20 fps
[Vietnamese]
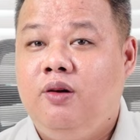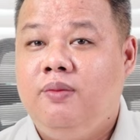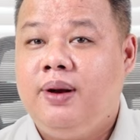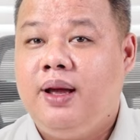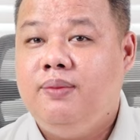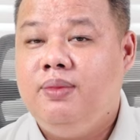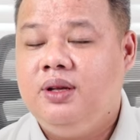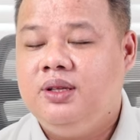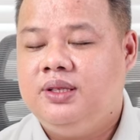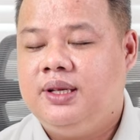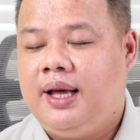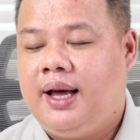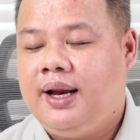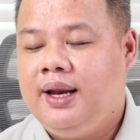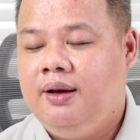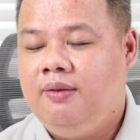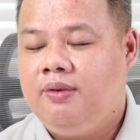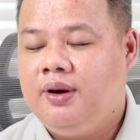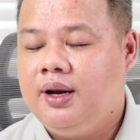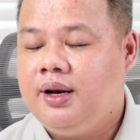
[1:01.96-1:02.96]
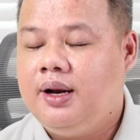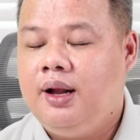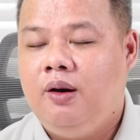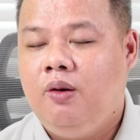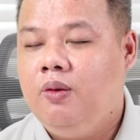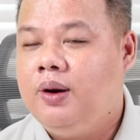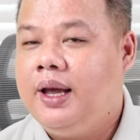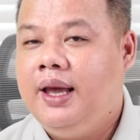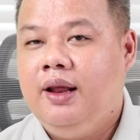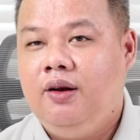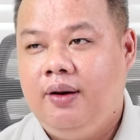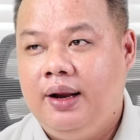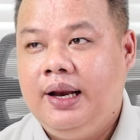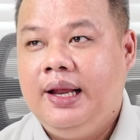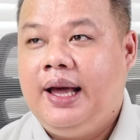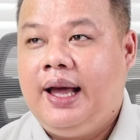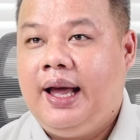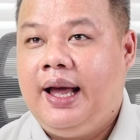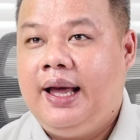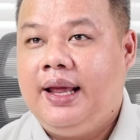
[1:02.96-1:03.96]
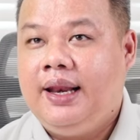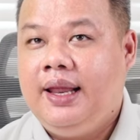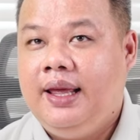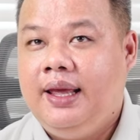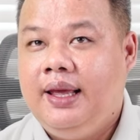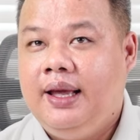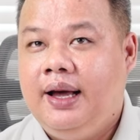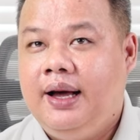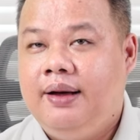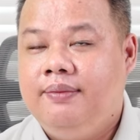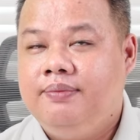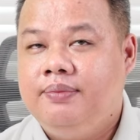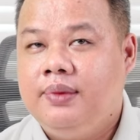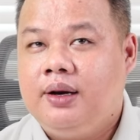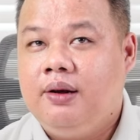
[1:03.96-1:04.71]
hôm nay mức giá đều rất là ok luôn à thì à,